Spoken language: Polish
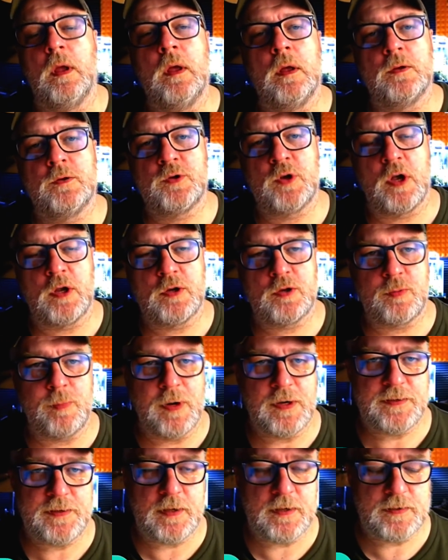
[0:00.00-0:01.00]
Cześć, Miel z
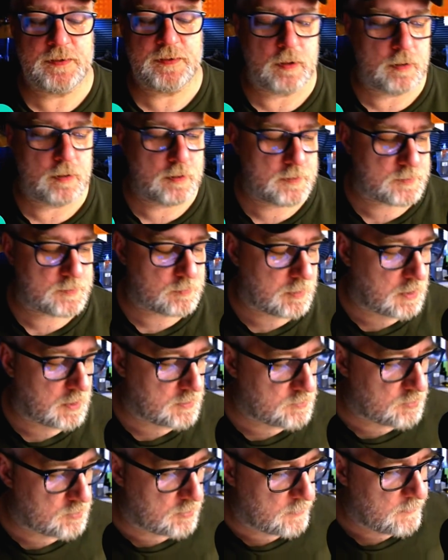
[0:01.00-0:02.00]
tej strony.
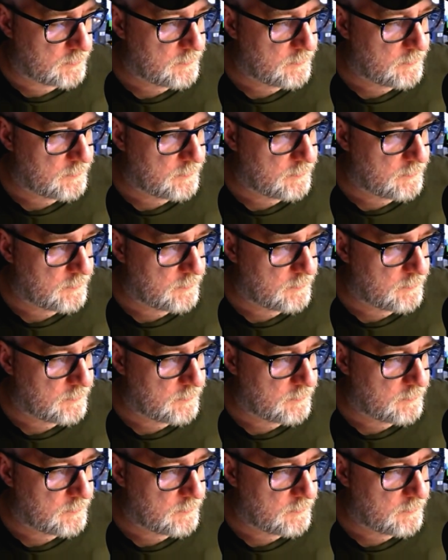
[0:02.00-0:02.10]
Słuchajcie,